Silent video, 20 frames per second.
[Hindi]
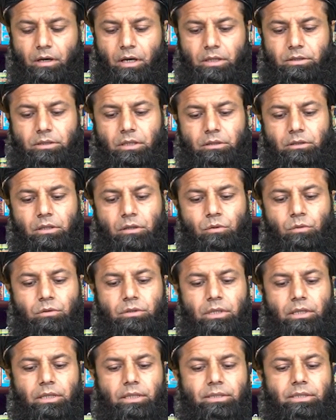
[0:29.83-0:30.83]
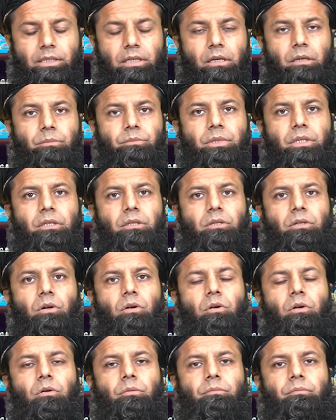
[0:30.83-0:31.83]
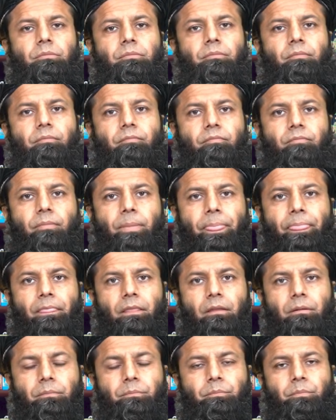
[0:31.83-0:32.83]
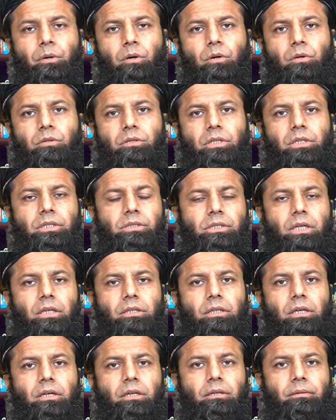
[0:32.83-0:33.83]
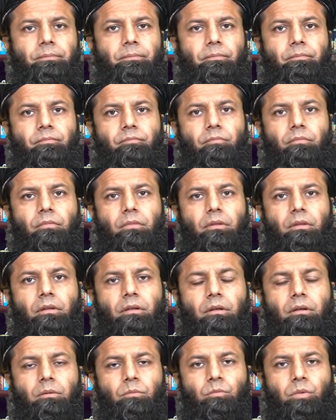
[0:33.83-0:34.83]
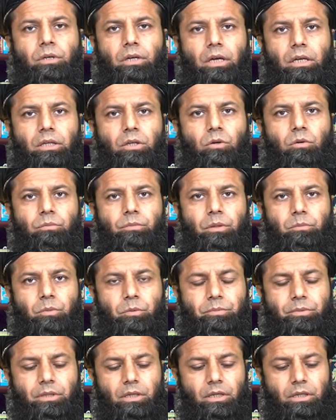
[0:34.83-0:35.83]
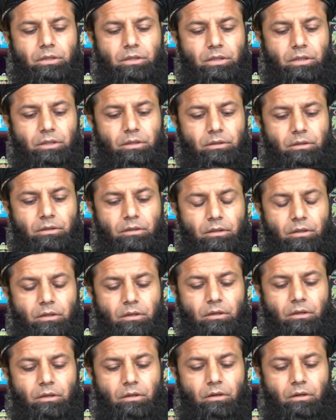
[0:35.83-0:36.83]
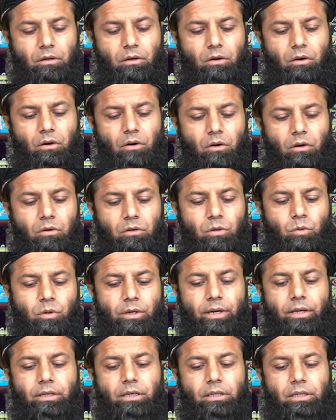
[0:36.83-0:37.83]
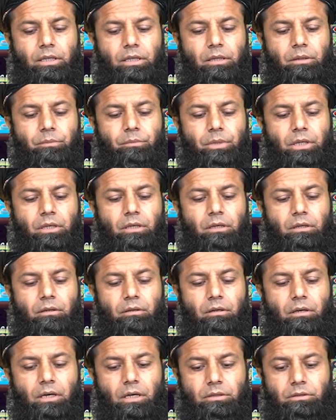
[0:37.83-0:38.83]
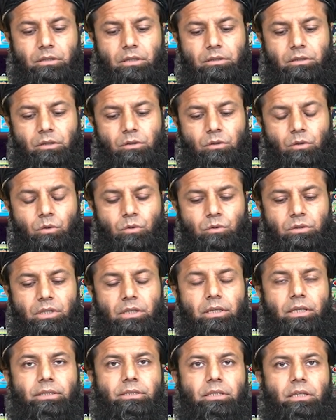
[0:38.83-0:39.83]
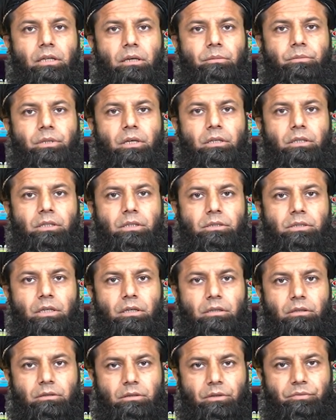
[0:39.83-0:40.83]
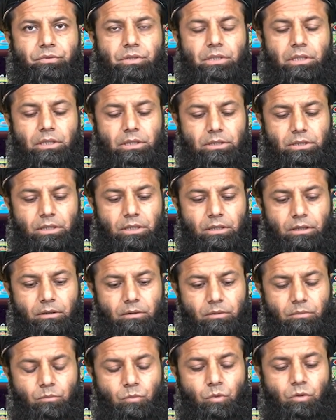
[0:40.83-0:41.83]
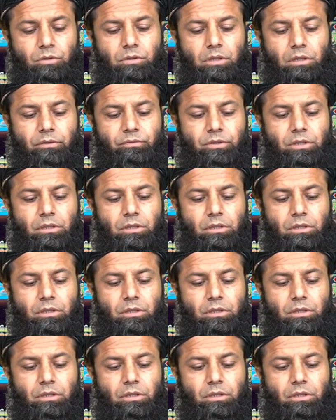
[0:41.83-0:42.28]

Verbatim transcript: हज़रत लूत आसमाम की कौम बहुत ही ज़्यादा बुराइयों में मुबतला थी और कुरान करीम में हज़रत लूत आसमाम का किस्सा तफसील से मुख्तलिफ़